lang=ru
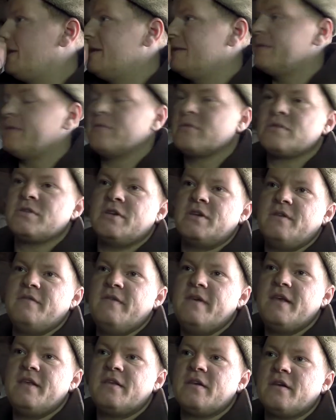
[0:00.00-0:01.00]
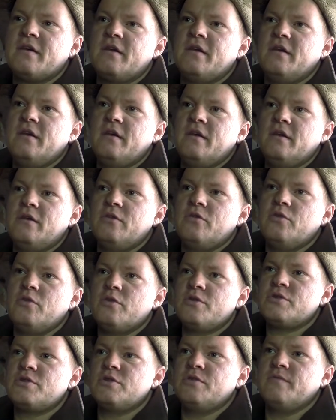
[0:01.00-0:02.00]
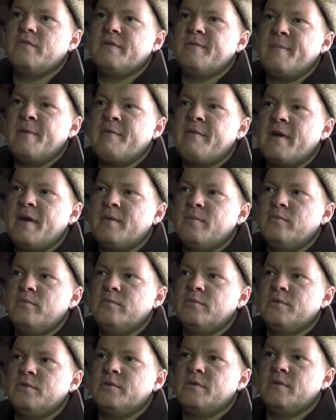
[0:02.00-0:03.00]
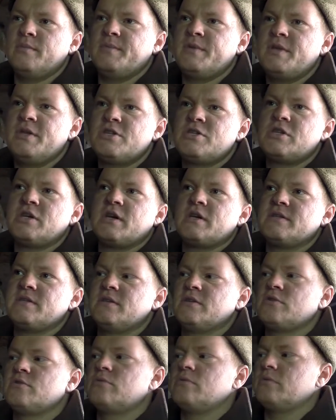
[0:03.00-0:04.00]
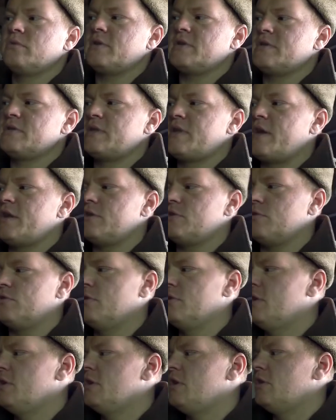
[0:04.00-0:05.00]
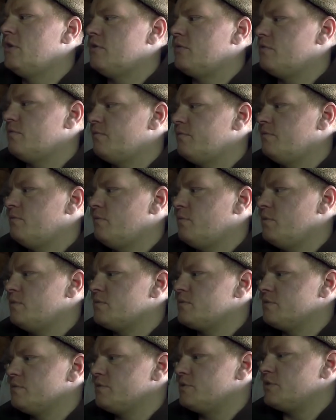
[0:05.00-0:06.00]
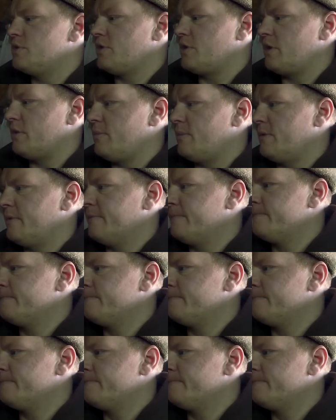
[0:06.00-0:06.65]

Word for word: потому что и ветер, и дождь вымывать будет, и птички разнесут, растащат. Ну, в любом случае, как бы,